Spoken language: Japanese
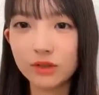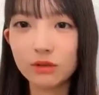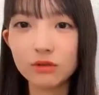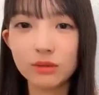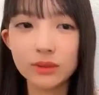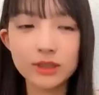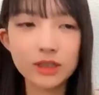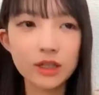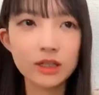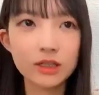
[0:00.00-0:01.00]
今日はめっ
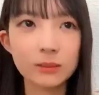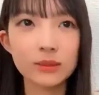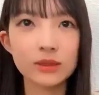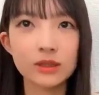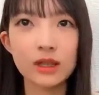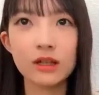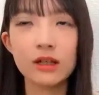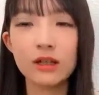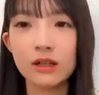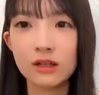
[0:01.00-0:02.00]
ちゃ晴れてますね
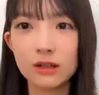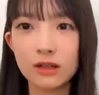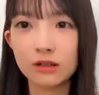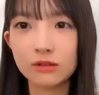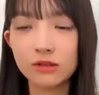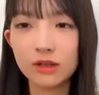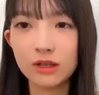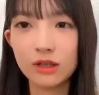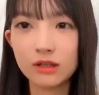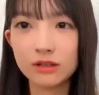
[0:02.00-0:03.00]
花粉
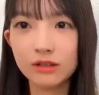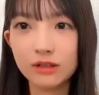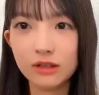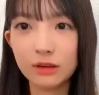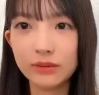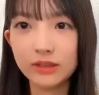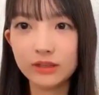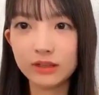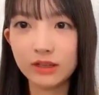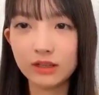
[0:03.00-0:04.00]
がやばいん
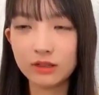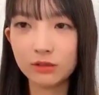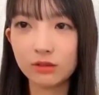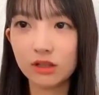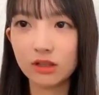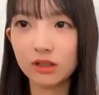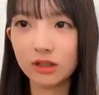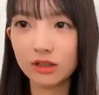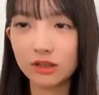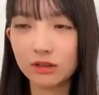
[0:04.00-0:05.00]
じゃないでしょうか
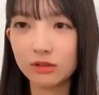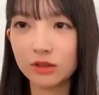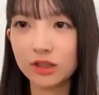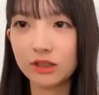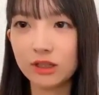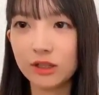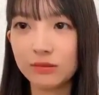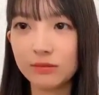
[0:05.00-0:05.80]
晴れてる時って